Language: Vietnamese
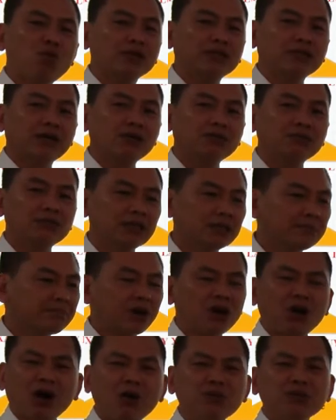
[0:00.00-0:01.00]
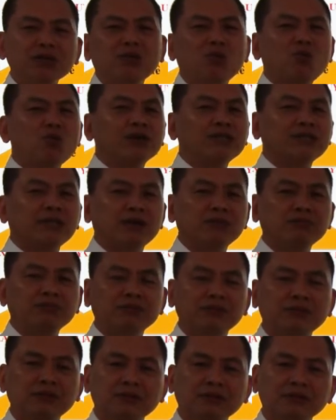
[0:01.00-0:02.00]
cuộc sống, mà nó không hiểu cuộc
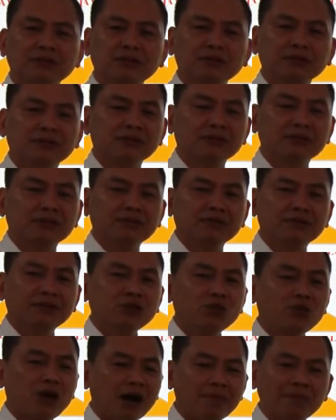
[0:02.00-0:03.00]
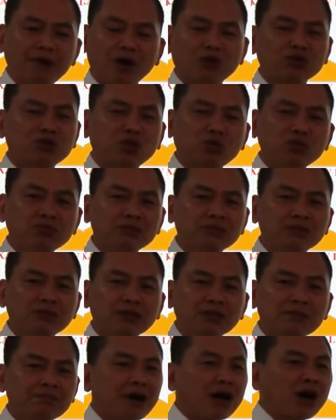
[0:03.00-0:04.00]
sống. Ví dụ cầm khẩu
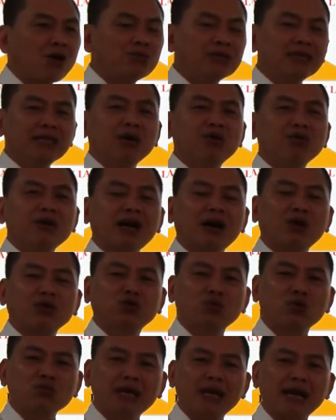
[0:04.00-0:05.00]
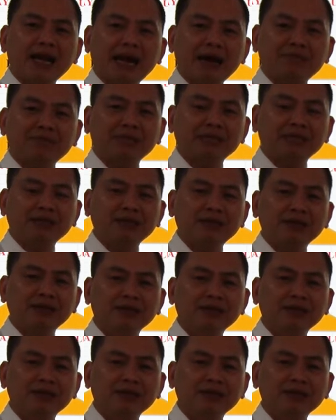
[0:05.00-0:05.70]
súng mà không hiểu là khẩu súng để làm gì,